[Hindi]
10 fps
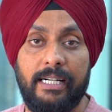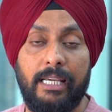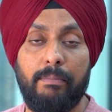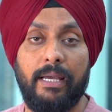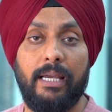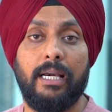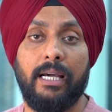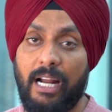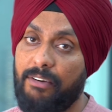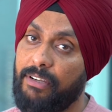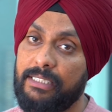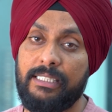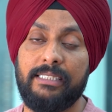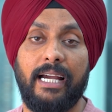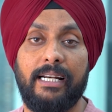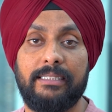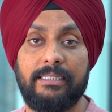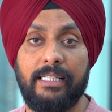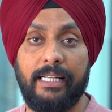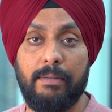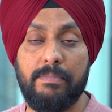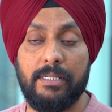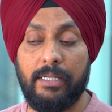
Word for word: की टीम है ग्राफिक्स डिज़ाइनर्स की टीम